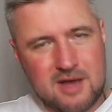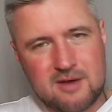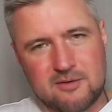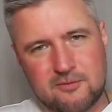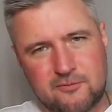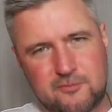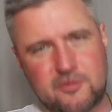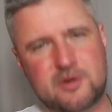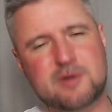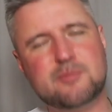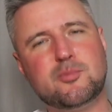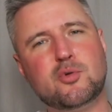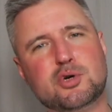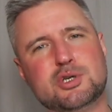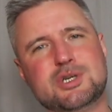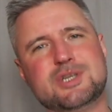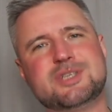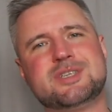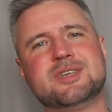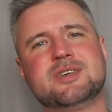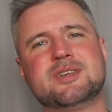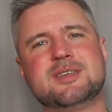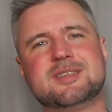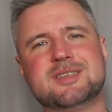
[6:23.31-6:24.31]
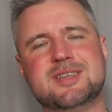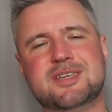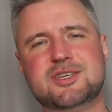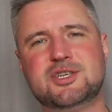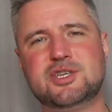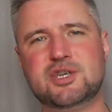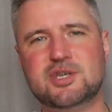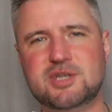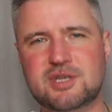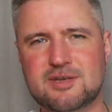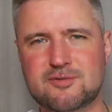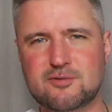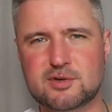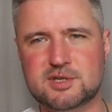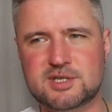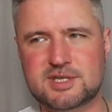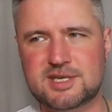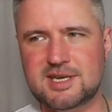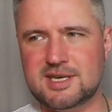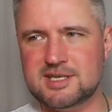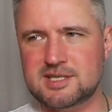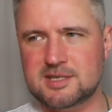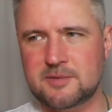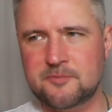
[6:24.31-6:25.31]
вы можете различить его
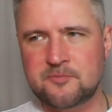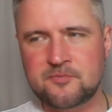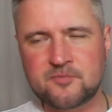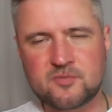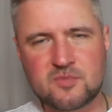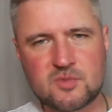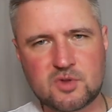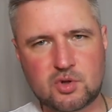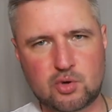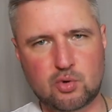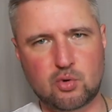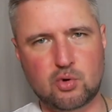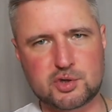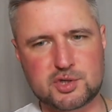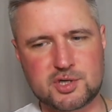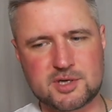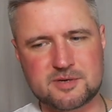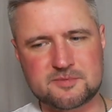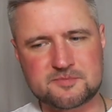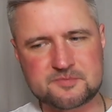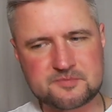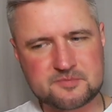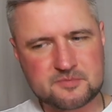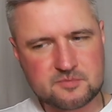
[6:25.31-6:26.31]
здесь тоже